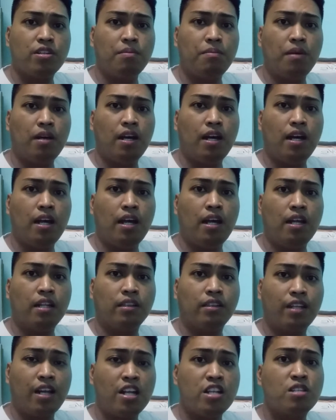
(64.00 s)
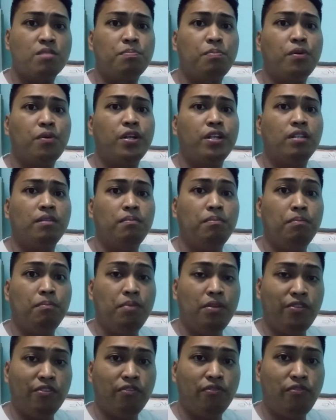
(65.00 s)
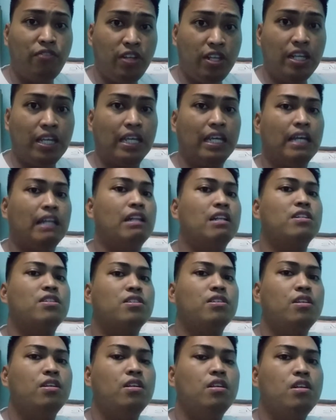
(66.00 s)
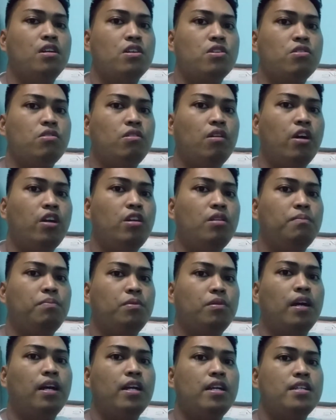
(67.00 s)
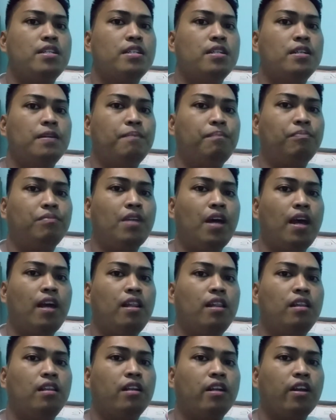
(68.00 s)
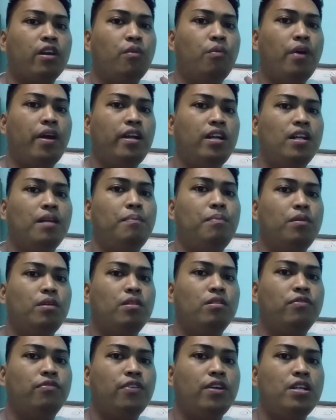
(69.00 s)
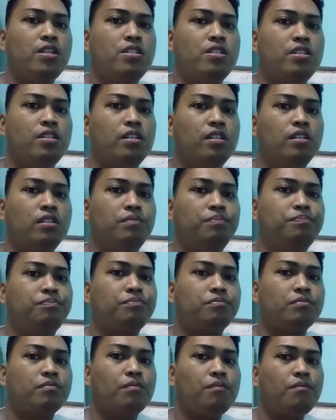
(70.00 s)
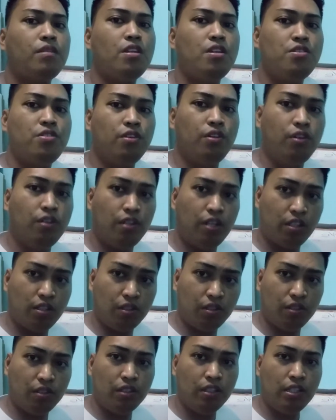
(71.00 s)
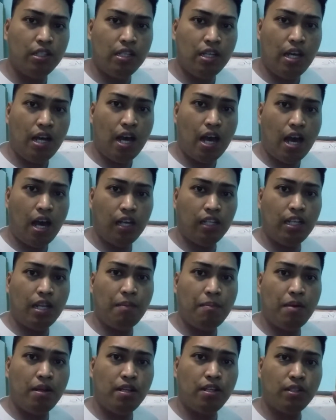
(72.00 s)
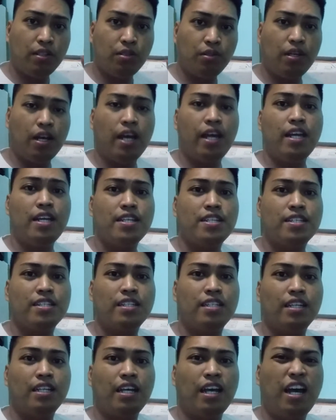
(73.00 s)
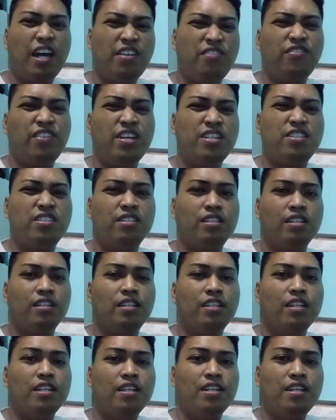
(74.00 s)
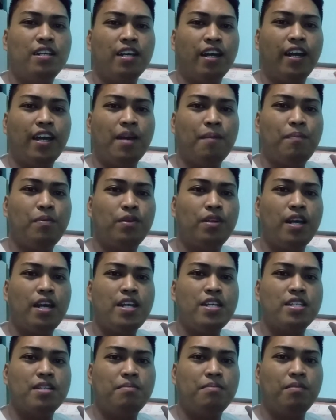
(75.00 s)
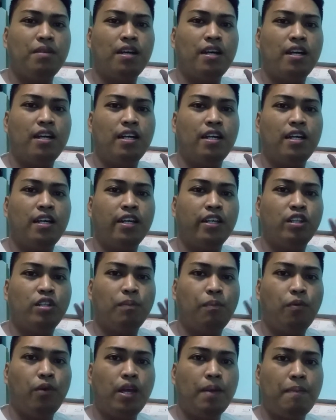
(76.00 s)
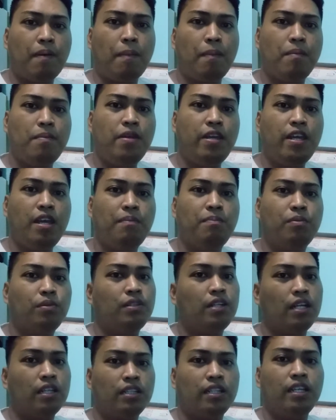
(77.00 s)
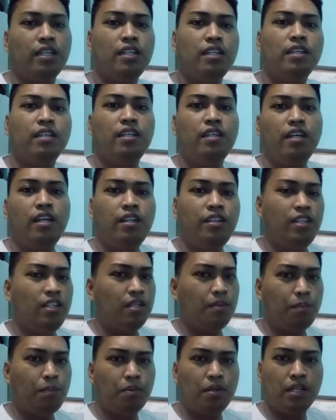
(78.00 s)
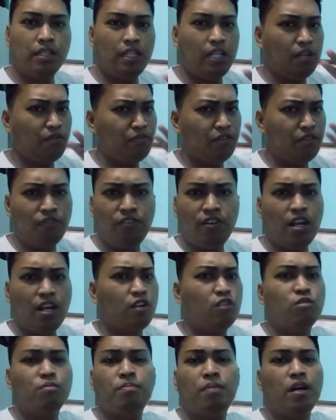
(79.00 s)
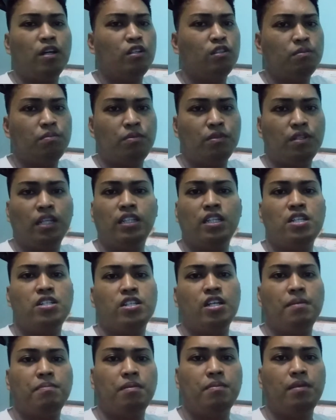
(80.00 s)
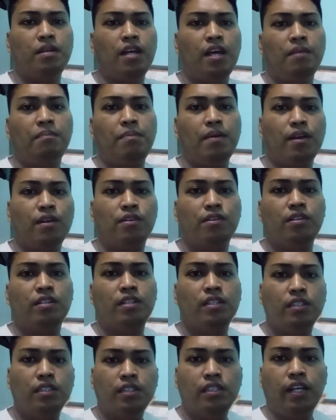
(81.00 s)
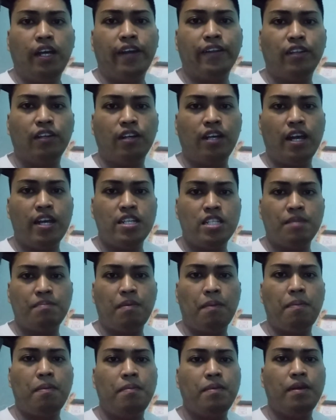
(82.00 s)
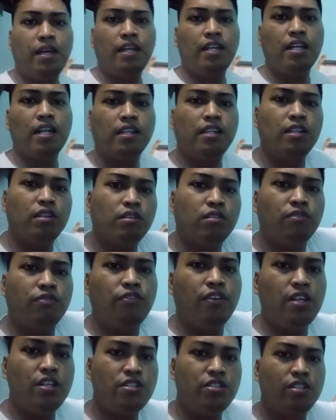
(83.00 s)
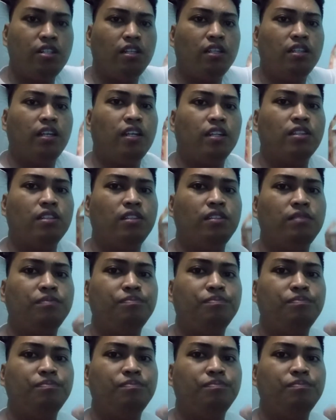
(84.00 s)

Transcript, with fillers: mga transport vehicles. So ngayon po guys, dahil required na po yung face shield, so ito, ang laman nito guys ay face shield. Kaya po guys, sa mga ito po ipapamigay po natin. Hindi na po natin i-vlog kung paano po natin siya ipamigay. Pero eto guys, ipapamigay natin tong face shield na ito.